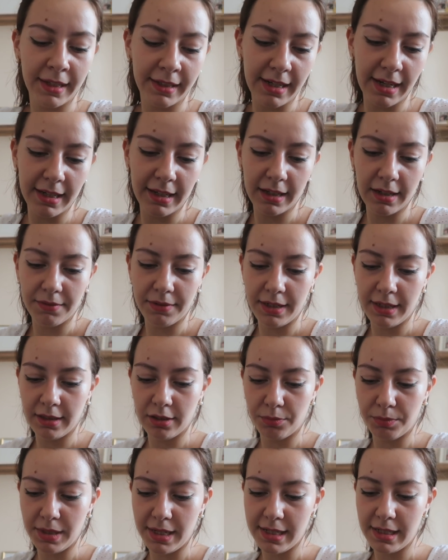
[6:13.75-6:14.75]
как я
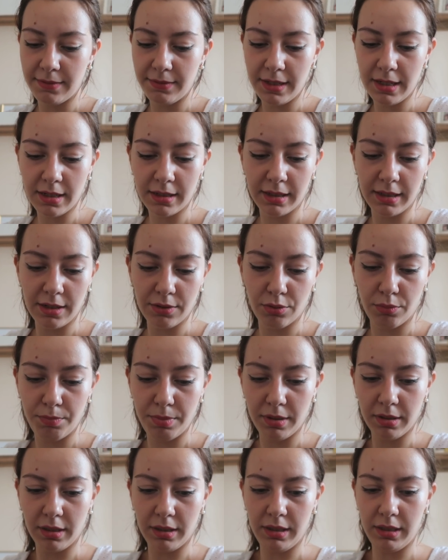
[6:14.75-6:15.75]
говорила, у меня есть верх, я
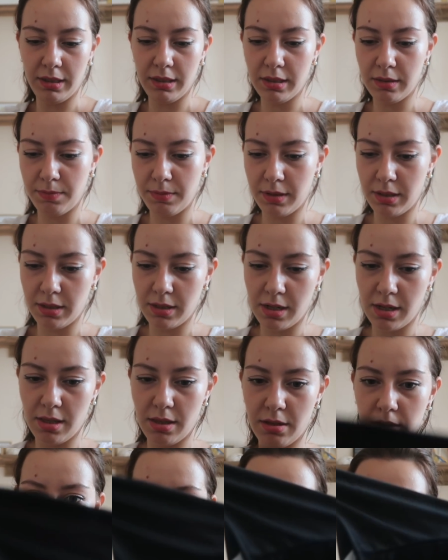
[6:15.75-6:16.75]
купила низ
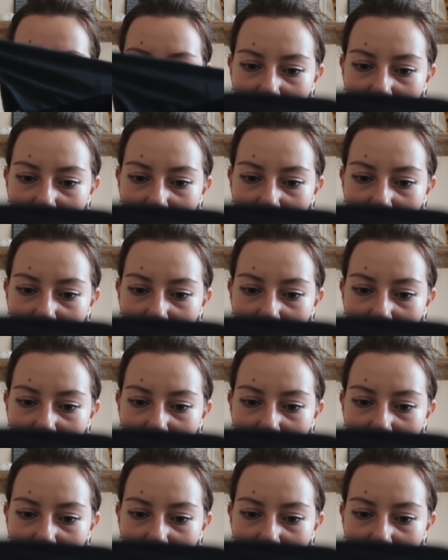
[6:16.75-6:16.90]
специально.